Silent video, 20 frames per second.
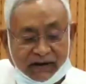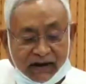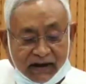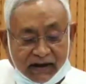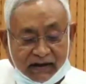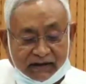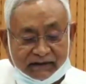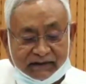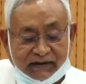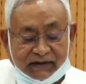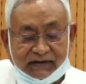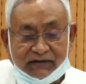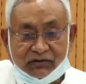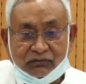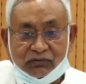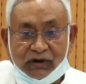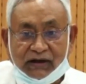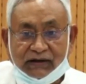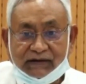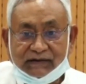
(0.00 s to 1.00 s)
18 से
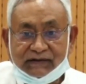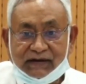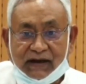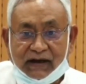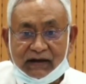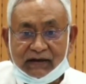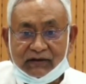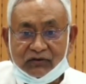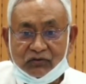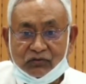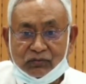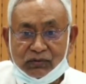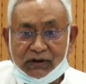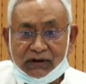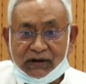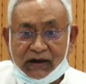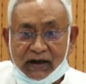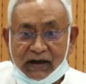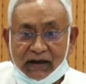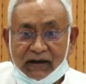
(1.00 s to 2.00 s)
44 साल की उम्र
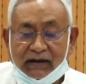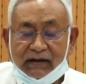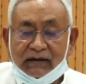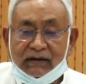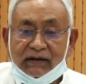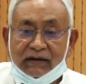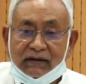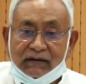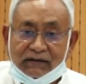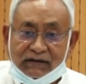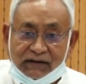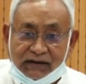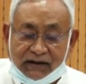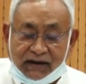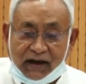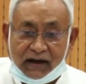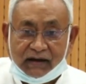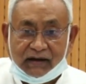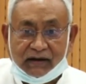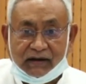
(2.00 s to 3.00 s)
का
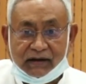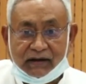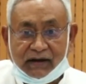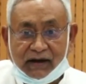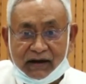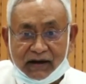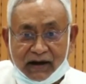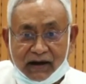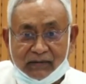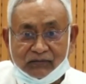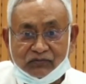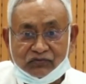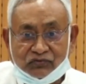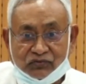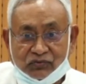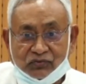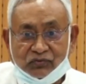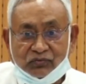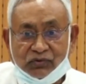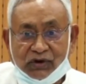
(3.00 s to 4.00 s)
टीकाकरण का काम
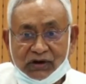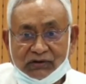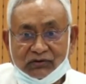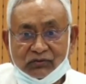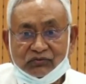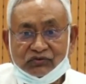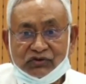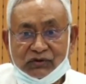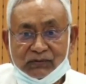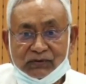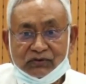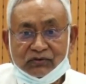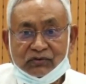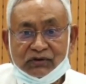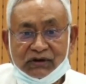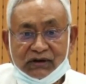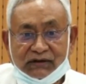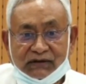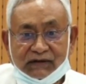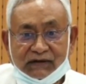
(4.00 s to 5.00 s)
शुरू हुआ तो उस समय तो
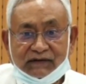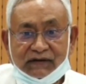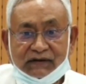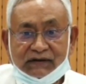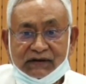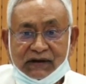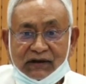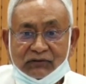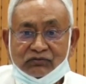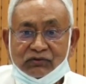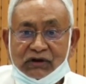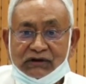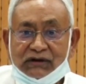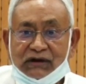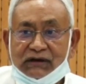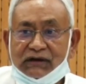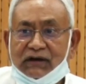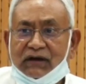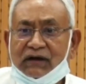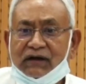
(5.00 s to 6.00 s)
केंद्र से तय हुआ
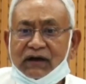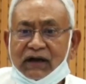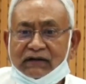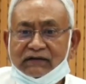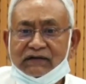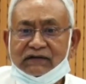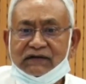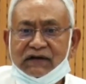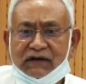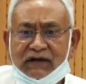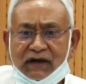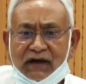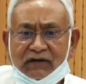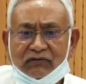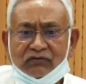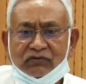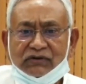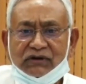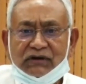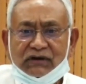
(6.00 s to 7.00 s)
था कि हर राज्य सरकार
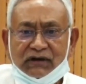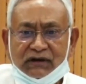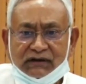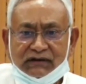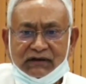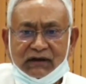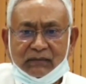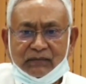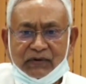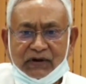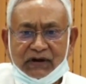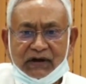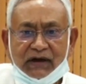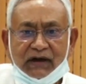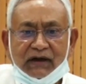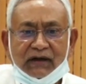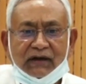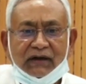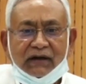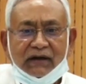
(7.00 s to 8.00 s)
को ये खरीदना पड़ेगा
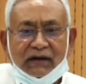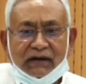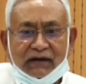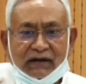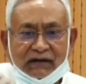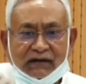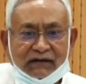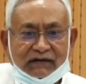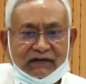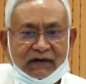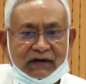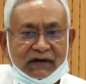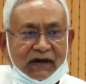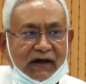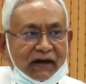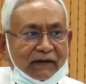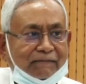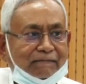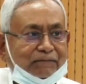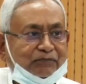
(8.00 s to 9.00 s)
केंद्र
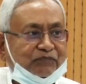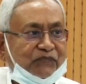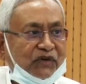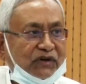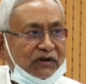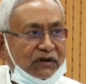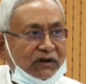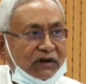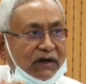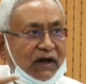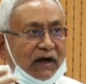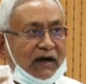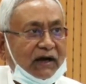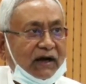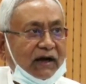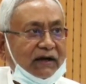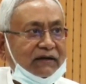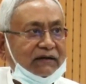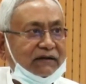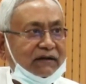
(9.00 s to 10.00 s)
सरकार टीका
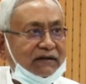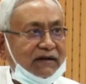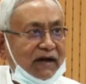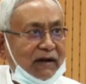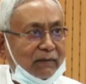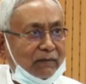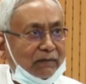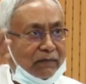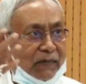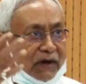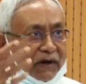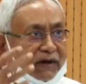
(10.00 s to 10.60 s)
का इंतजाम